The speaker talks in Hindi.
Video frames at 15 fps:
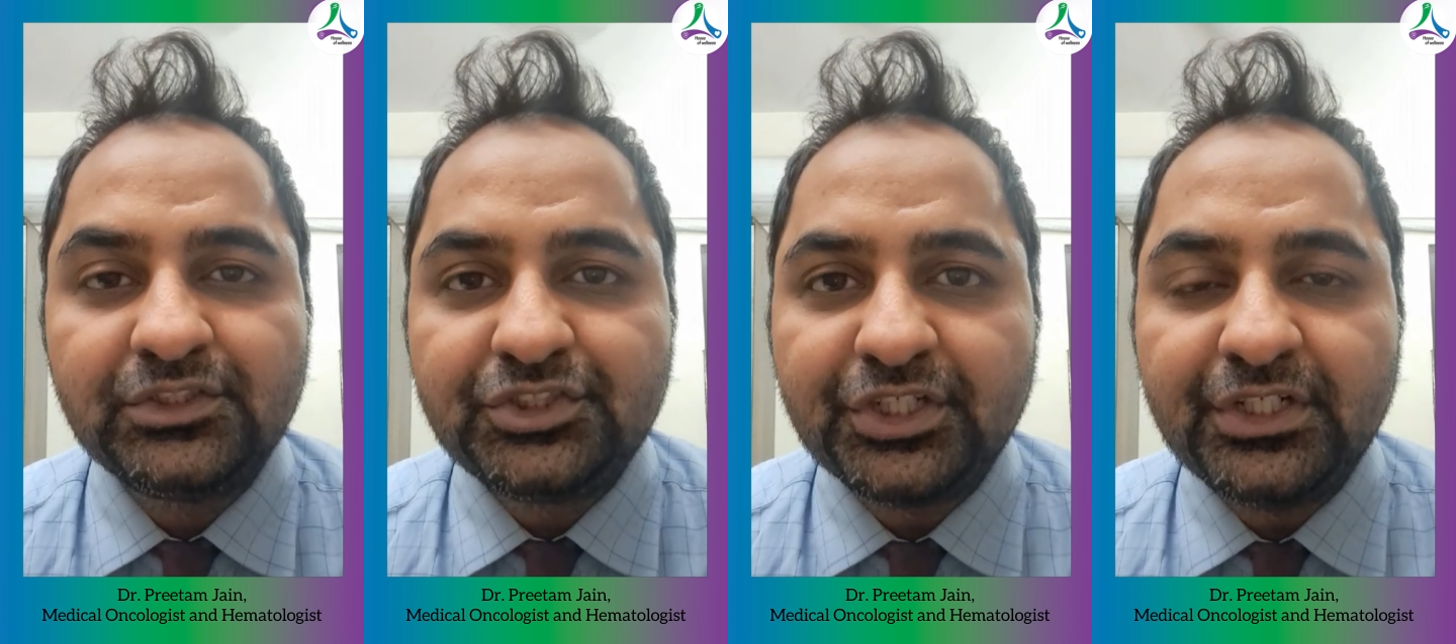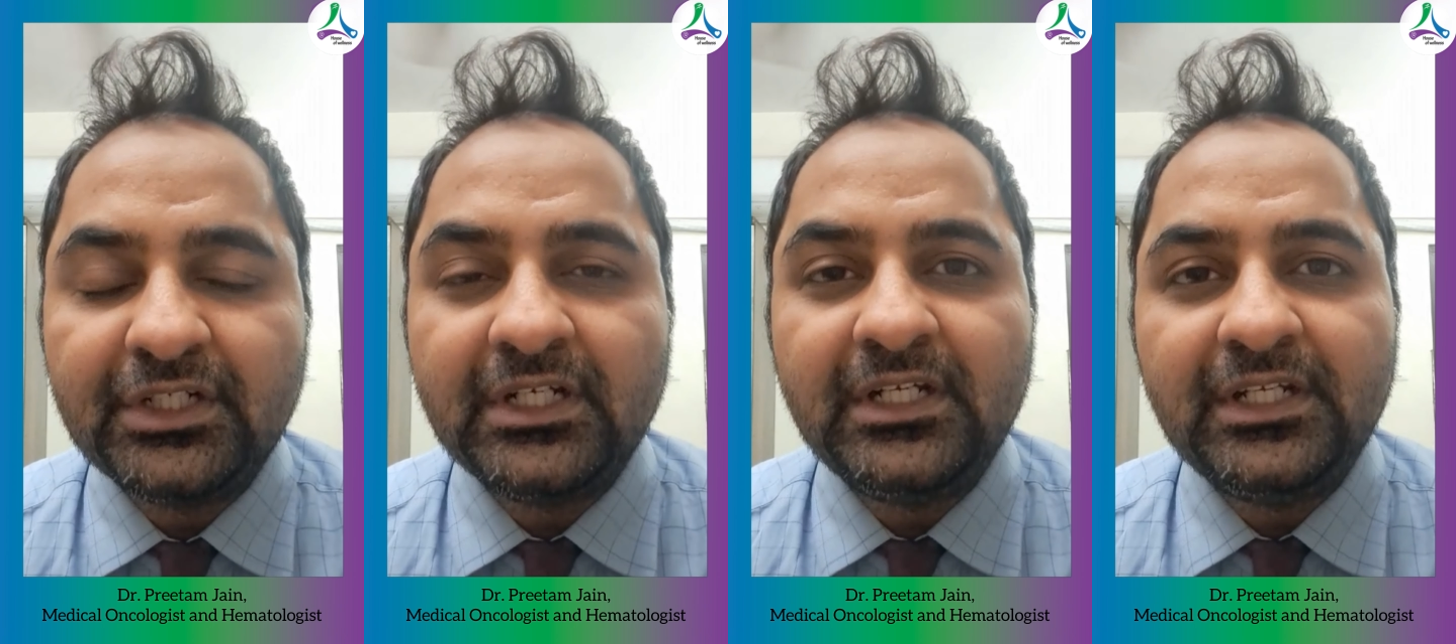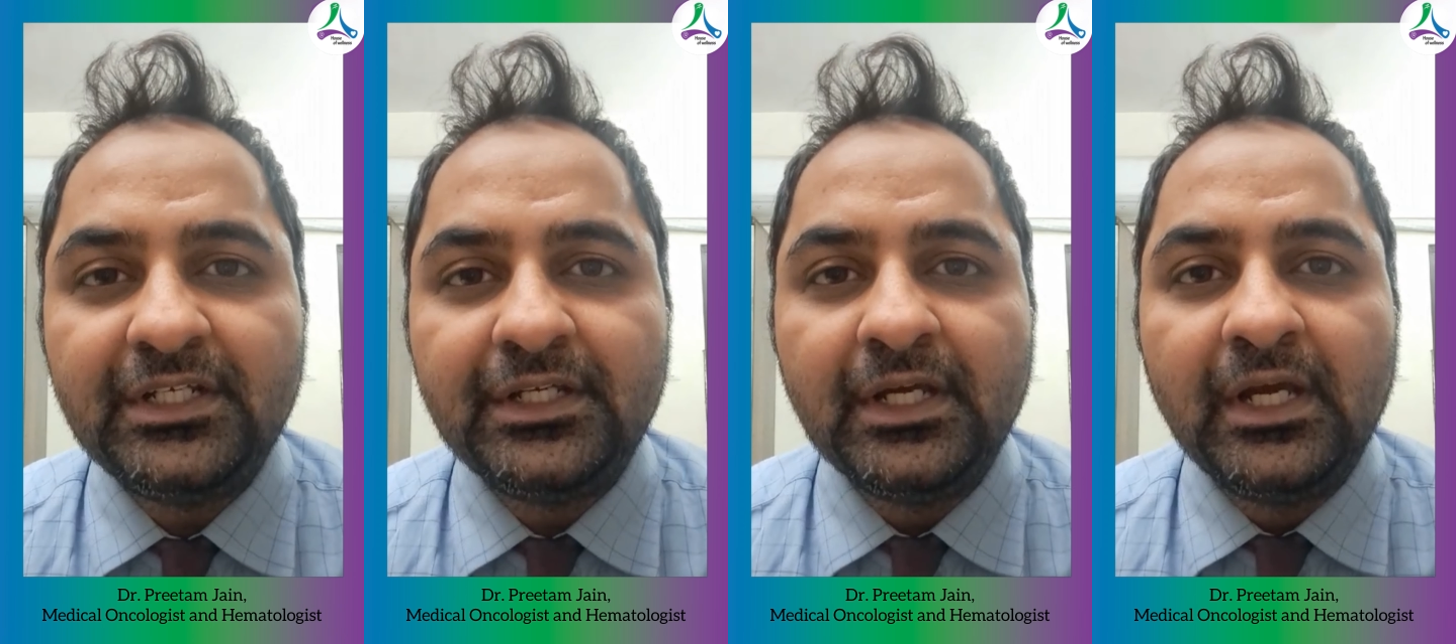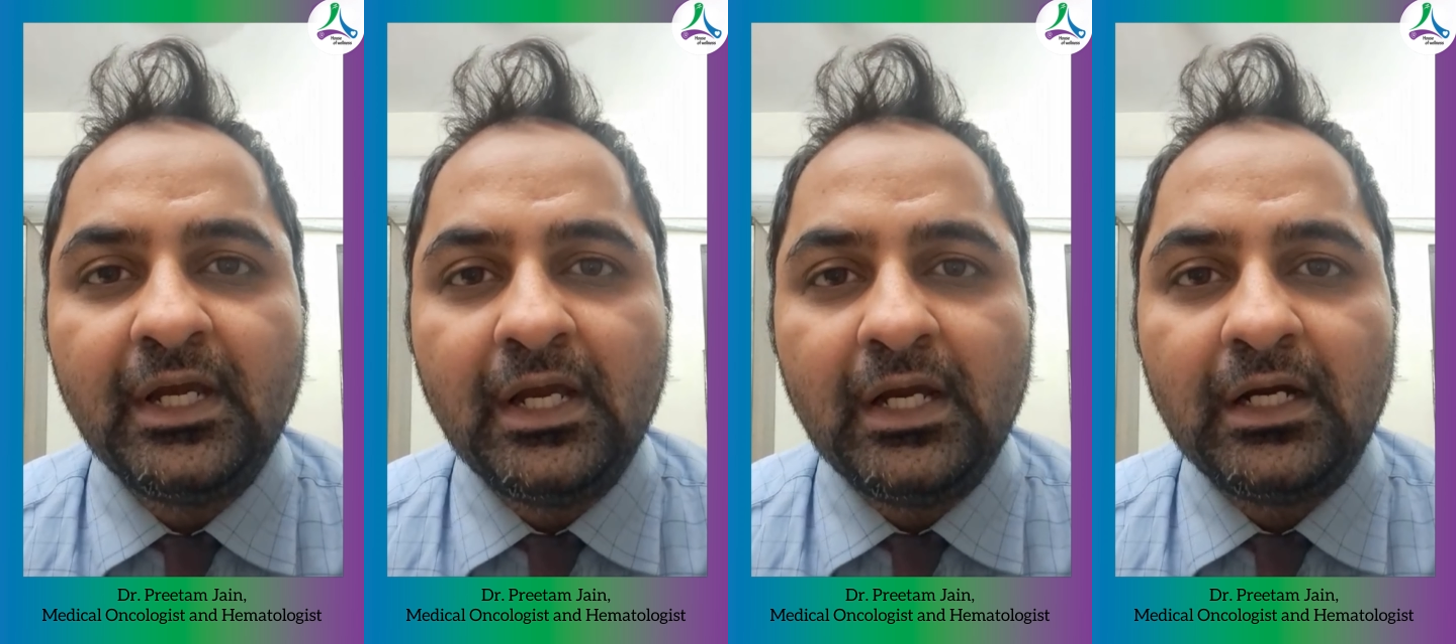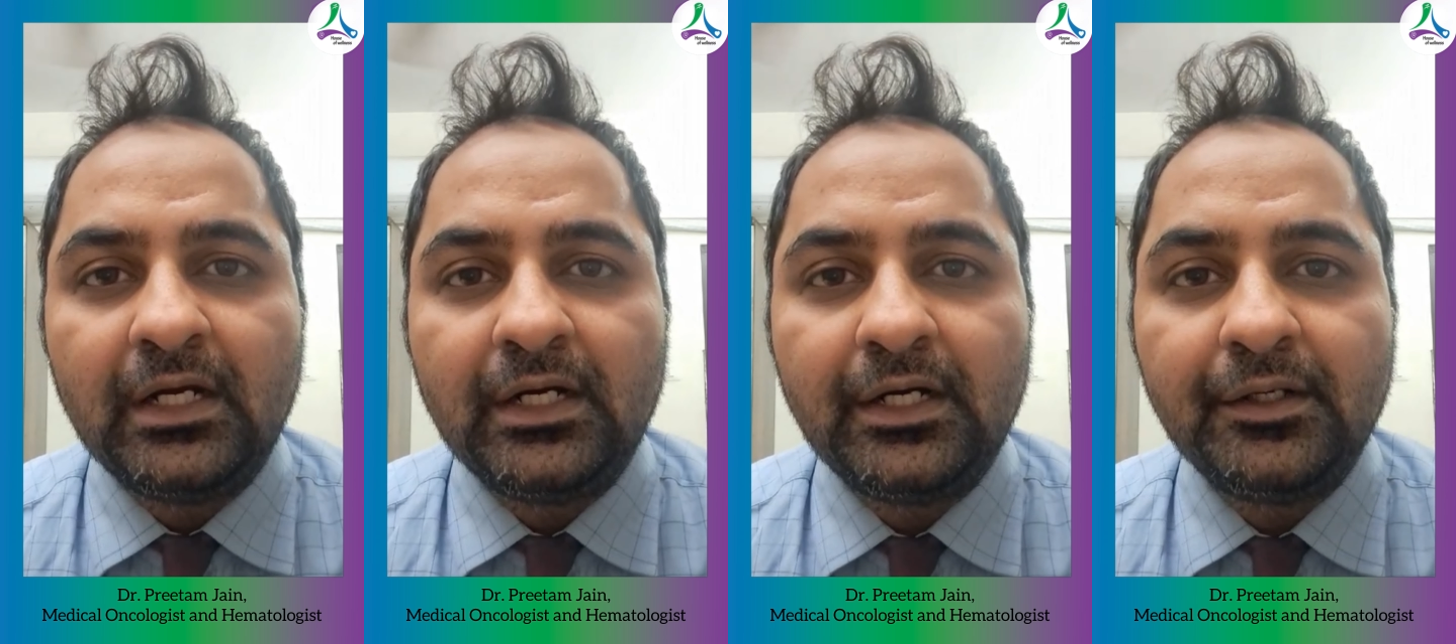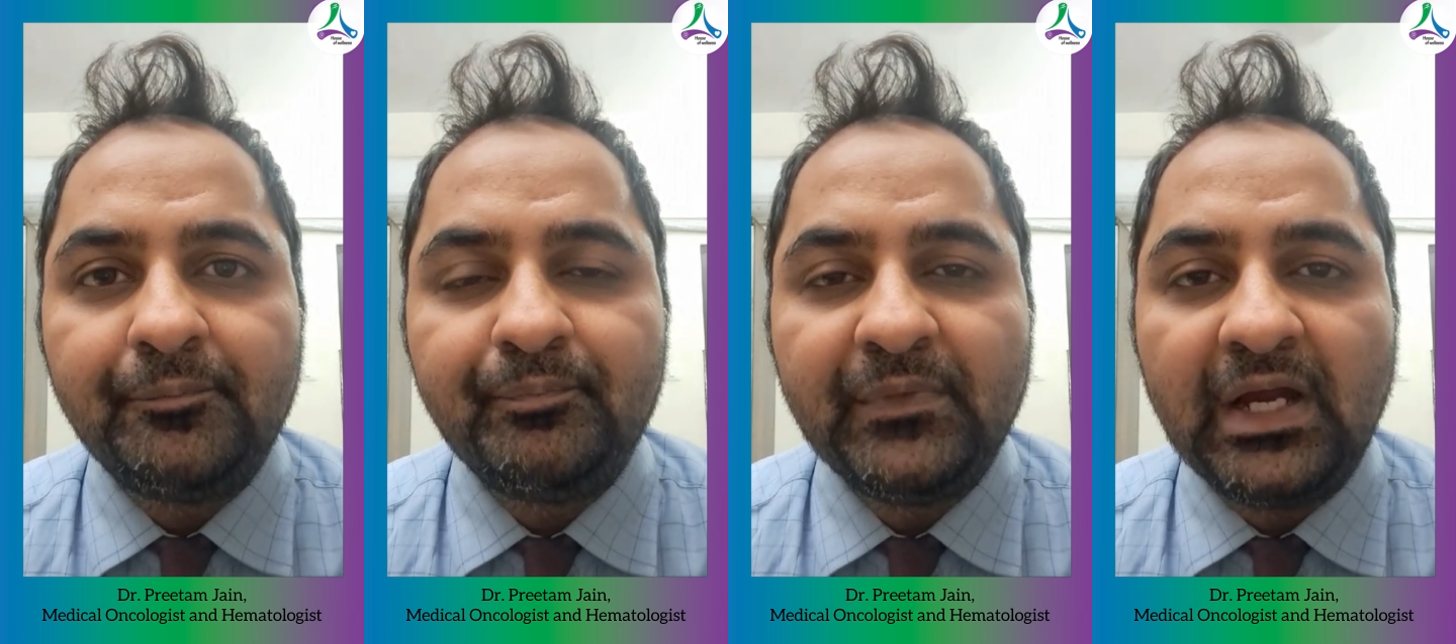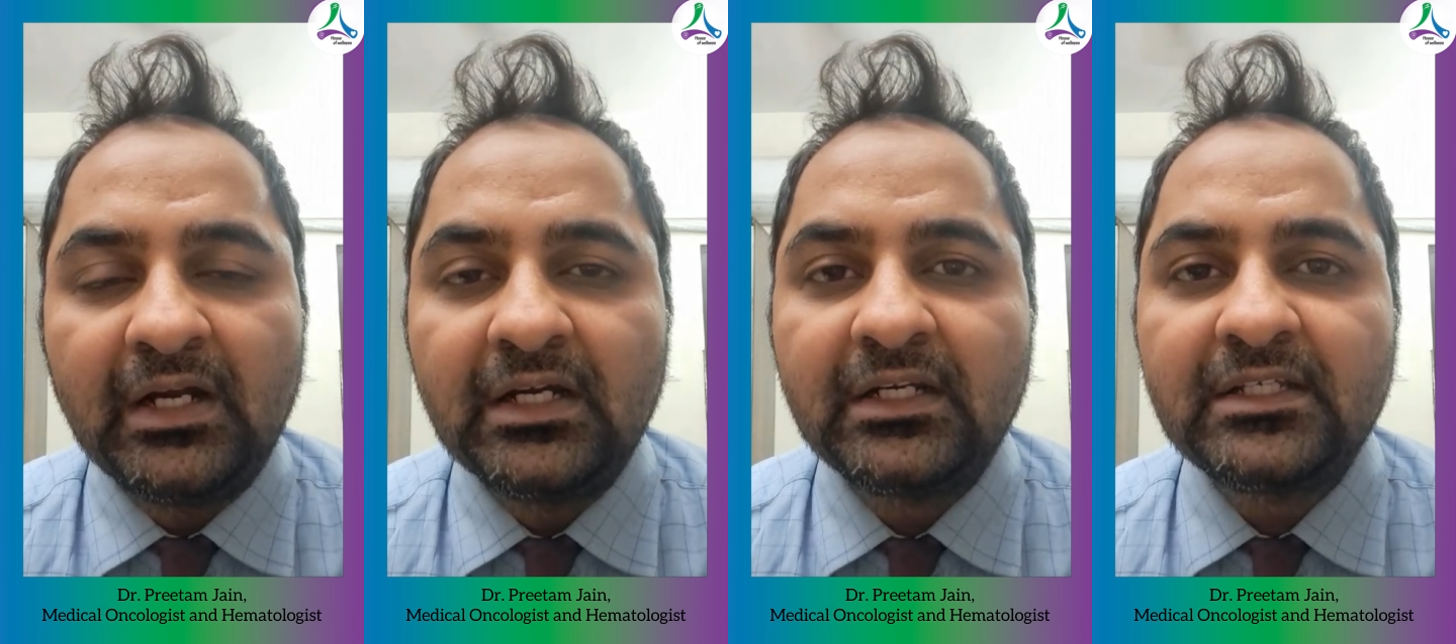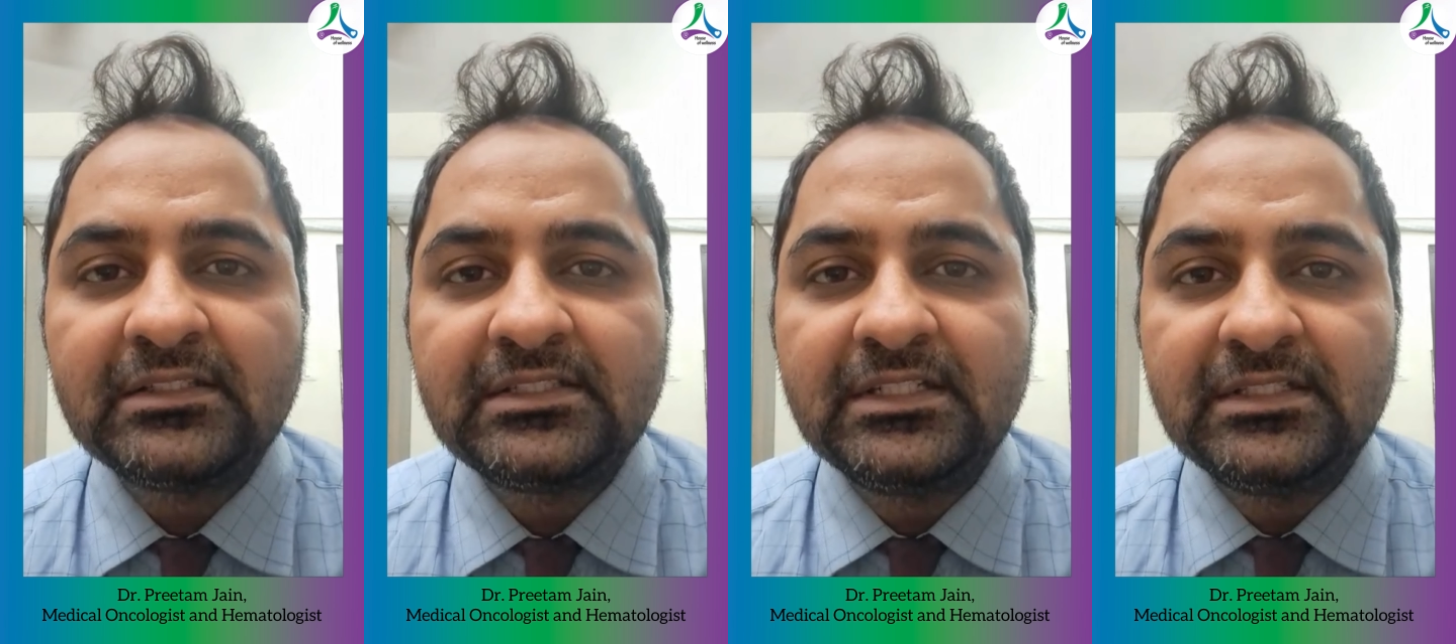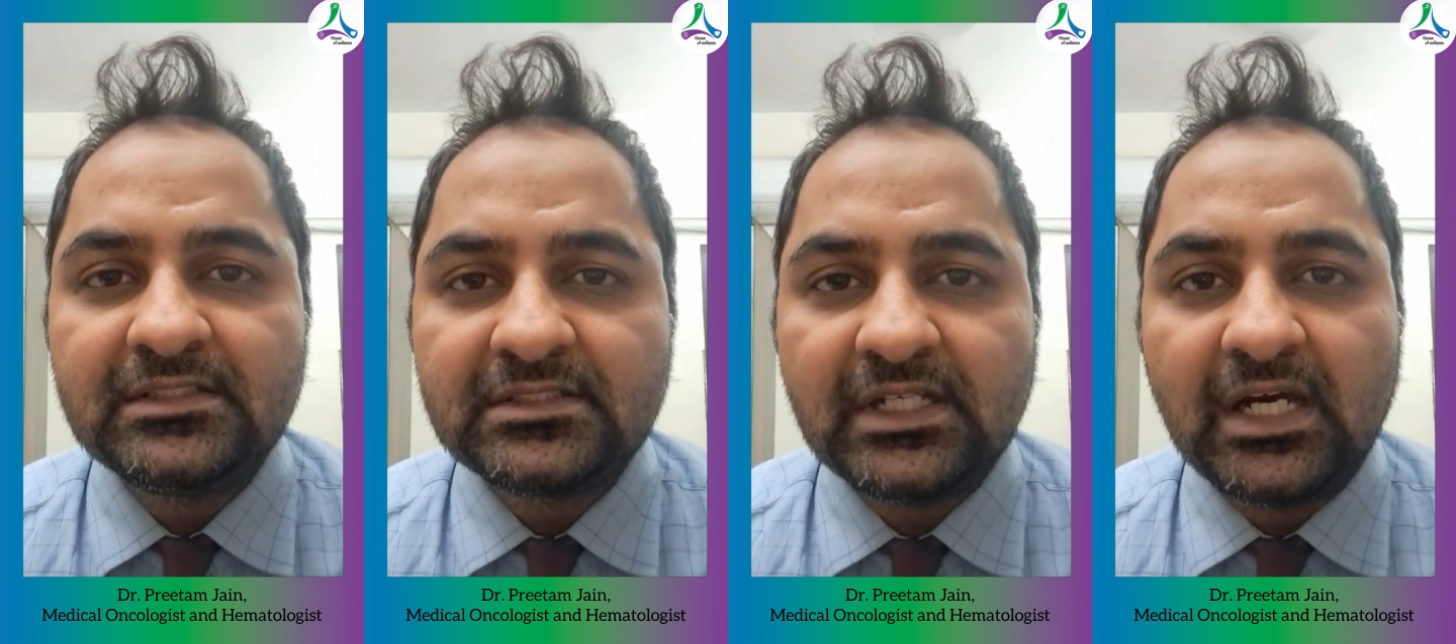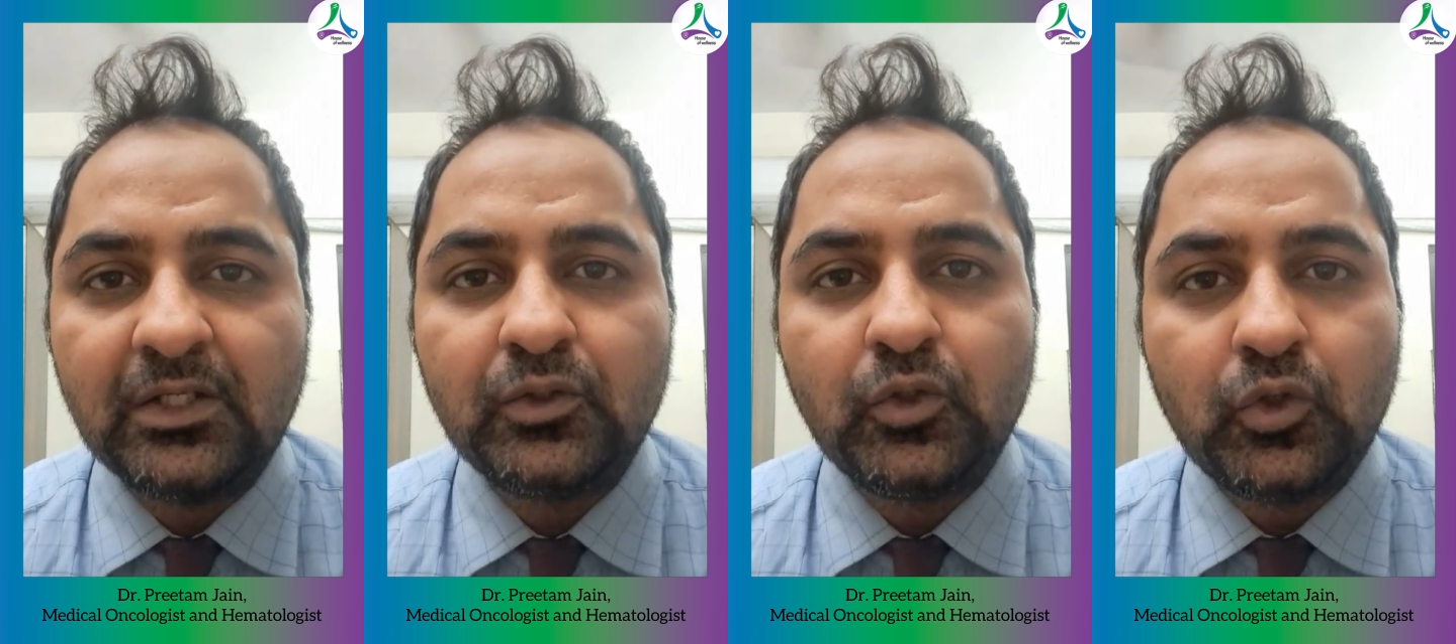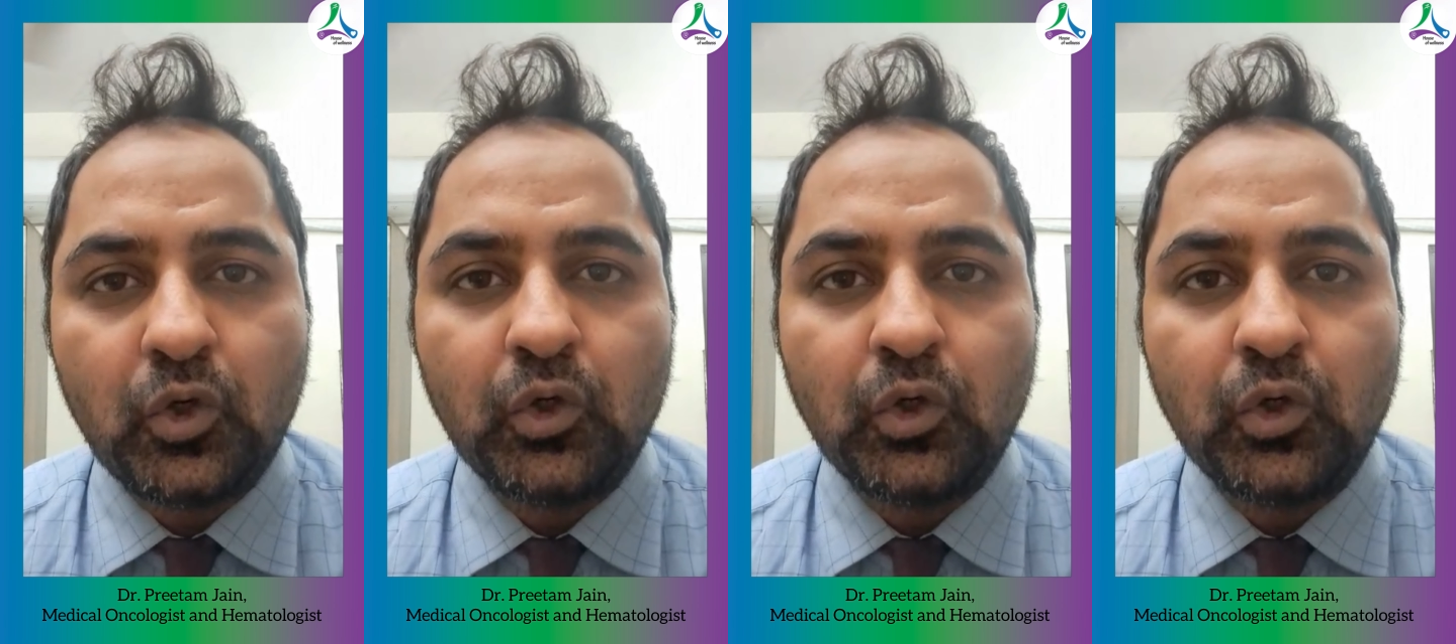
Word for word: जनरली अगर किसी इंसान को